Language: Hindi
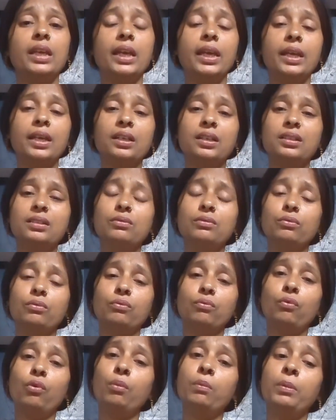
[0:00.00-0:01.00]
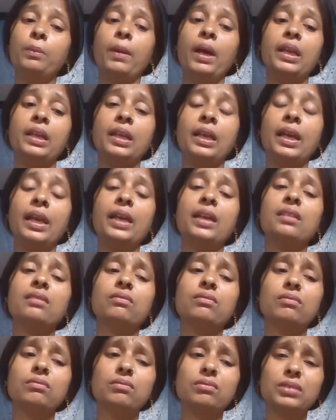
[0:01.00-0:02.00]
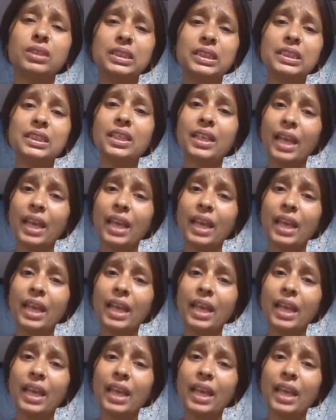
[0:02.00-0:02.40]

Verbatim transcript: एक वो बीमारी है जिसे